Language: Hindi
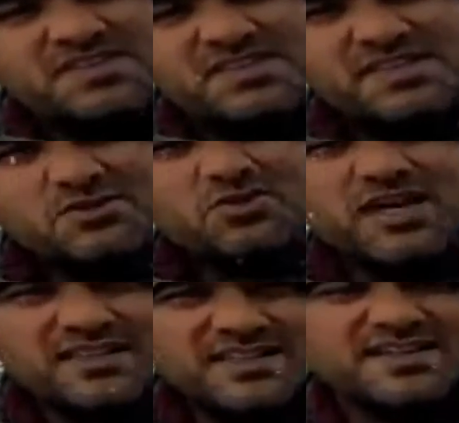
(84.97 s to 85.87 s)
जिससे कि जो
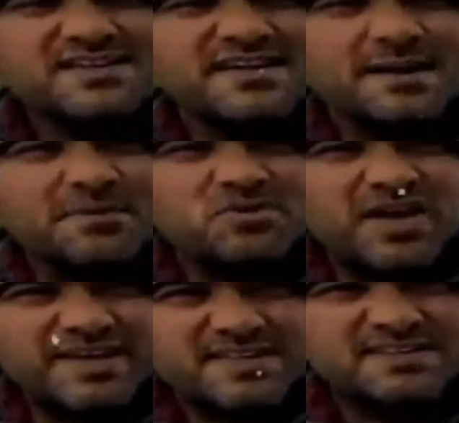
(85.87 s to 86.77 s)
यात्रीगण यहाँ पर
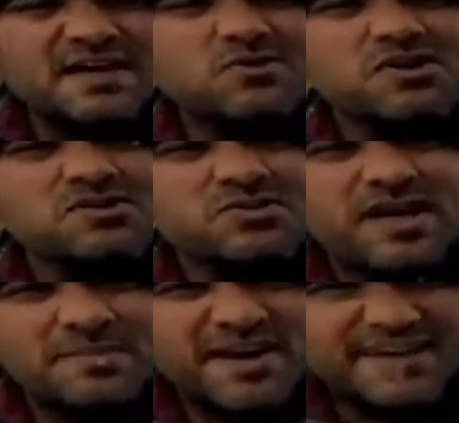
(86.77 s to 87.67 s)
जो आएंगे श्रद्धालुगण जो
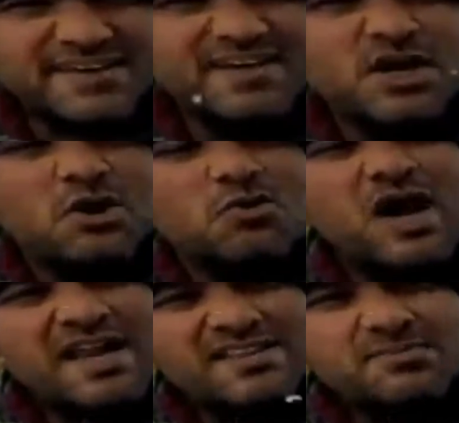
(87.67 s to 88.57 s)
यहाँ पर आएंगे वो
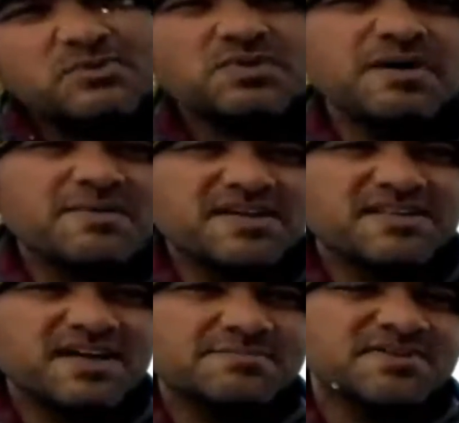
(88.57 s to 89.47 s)
आनंदपूर्वक बाबा
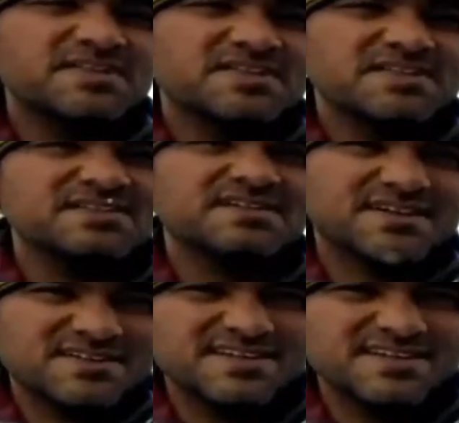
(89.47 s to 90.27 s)
के धाम के दर्शन कर